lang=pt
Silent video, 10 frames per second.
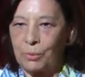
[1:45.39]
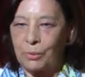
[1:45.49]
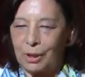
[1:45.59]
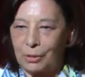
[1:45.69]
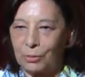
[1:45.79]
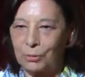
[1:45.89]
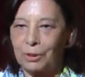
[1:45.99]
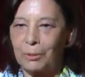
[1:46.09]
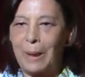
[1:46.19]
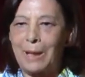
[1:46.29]
portanto, o
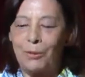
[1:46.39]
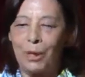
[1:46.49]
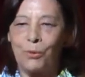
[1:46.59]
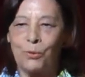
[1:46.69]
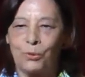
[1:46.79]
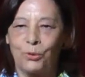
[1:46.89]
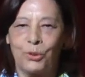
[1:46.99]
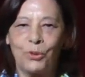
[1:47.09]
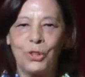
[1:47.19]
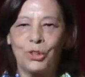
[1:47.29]
trabalho em
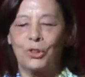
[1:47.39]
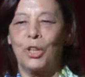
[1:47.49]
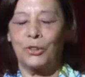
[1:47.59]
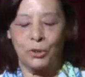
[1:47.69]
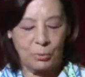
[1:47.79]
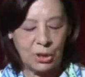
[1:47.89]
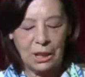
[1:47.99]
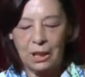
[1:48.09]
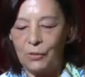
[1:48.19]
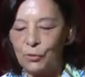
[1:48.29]
conjunto. São esses nossos
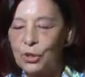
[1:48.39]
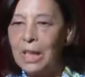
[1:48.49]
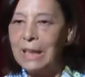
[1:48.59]
objetivos